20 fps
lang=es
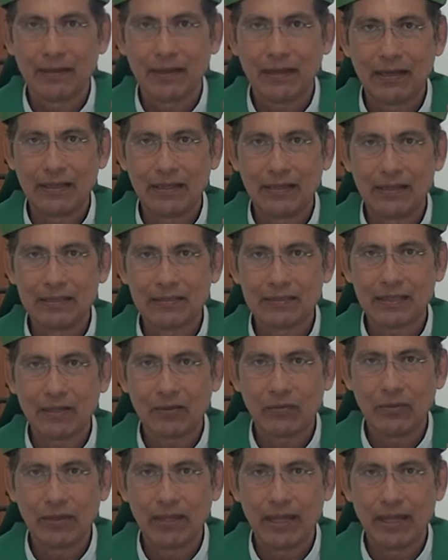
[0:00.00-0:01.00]
y les dice
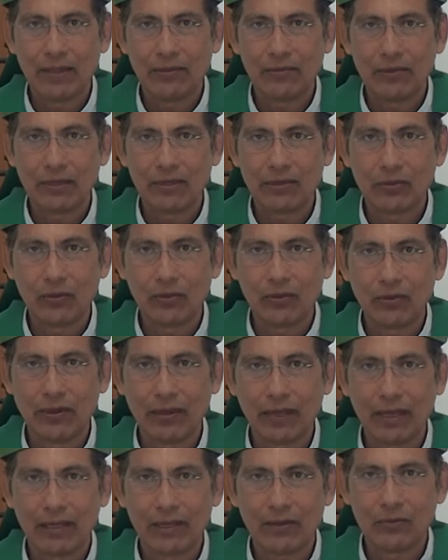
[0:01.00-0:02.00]
cuidado y
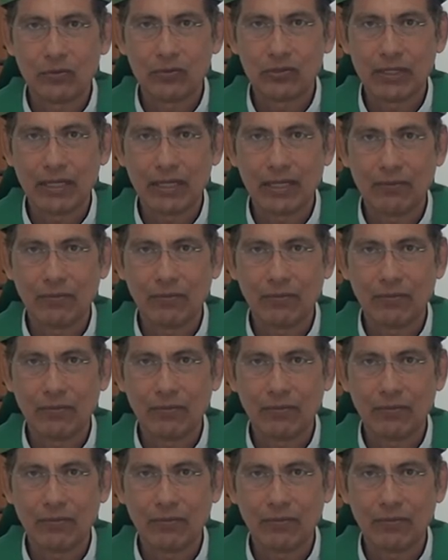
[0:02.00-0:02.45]
todos escuchan